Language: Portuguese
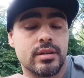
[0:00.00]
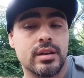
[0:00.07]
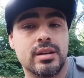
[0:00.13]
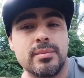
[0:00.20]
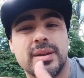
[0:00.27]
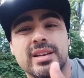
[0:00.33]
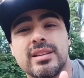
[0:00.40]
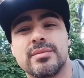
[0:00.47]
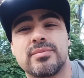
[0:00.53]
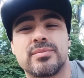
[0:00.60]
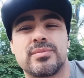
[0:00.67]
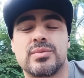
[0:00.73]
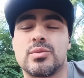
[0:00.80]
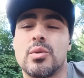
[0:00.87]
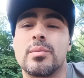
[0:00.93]
ele meio que
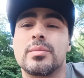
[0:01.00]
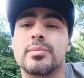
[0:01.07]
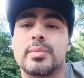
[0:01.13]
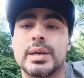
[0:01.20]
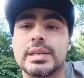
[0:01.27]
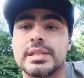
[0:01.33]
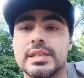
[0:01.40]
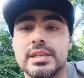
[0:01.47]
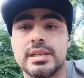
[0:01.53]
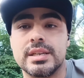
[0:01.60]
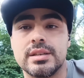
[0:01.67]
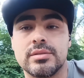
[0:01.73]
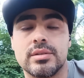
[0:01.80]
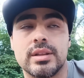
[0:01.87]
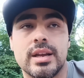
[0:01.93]
ficou me
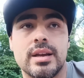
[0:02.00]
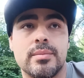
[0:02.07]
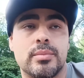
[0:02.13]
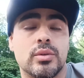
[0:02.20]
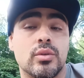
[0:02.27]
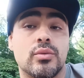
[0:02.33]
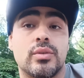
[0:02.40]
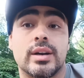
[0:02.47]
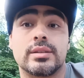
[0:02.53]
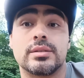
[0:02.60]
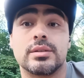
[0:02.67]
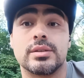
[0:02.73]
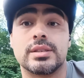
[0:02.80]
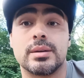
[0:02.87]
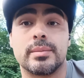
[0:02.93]
perseguindo, né, pelo
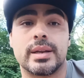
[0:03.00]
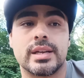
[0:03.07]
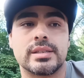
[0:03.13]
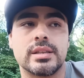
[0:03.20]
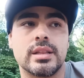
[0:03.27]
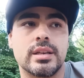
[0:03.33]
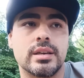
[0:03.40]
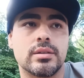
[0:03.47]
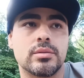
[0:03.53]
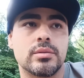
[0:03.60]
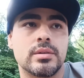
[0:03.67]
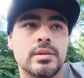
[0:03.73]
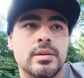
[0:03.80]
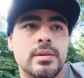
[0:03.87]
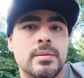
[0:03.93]
fato de eu ser brasileiro.
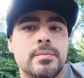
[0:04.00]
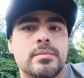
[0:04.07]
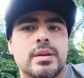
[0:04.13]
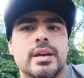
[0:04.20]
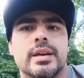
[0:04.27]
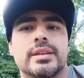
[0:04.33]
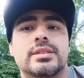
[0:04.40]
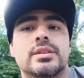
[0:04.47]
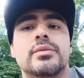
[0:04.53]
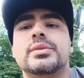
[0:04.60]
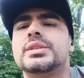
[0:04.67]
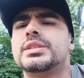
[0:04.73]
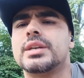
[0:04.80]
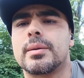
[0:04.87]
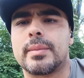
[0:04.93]
É, tive
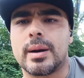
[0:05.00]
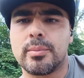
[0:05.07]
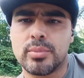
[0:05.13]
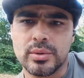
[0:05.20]
que chamar a